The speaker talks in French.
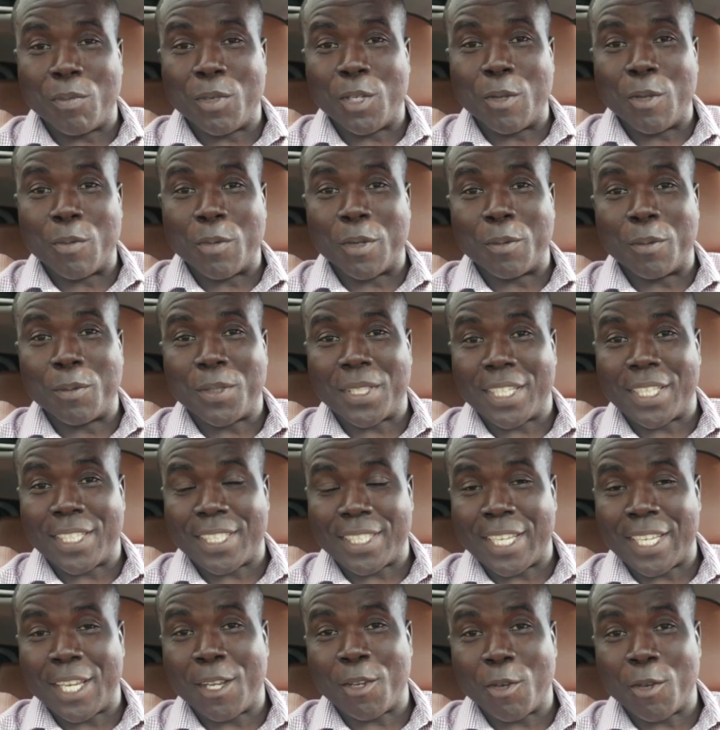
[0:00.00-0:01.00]
minimum c'est
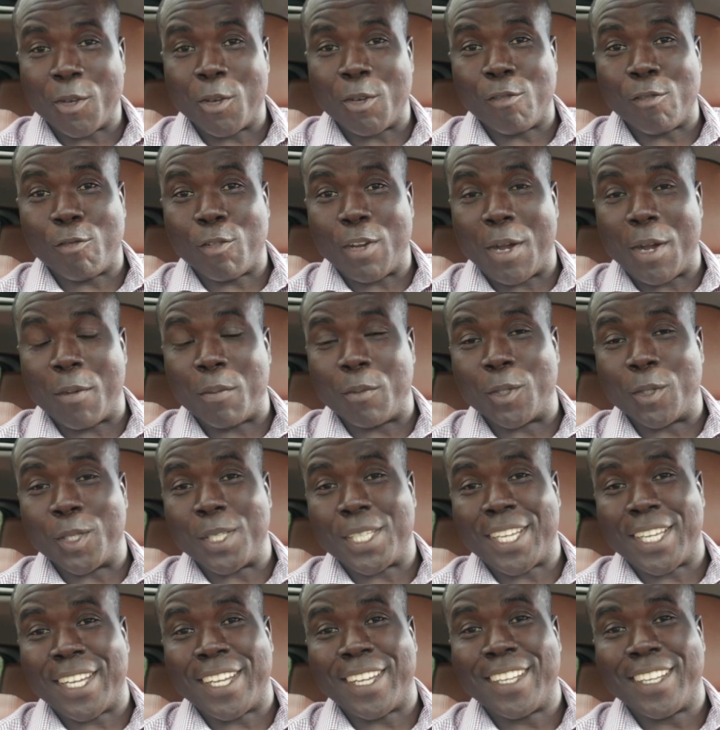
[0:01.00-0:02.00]
5 œufs en
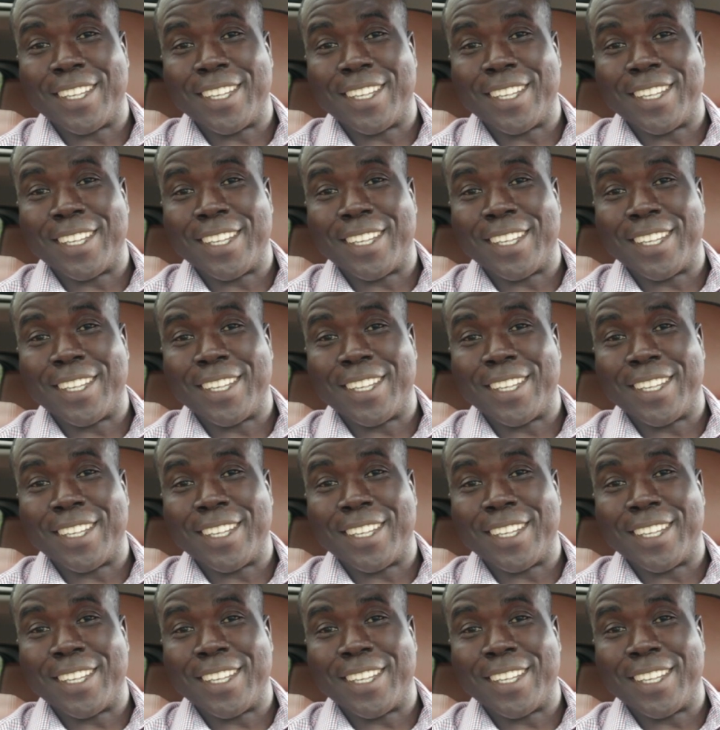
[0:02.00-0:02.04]
montant.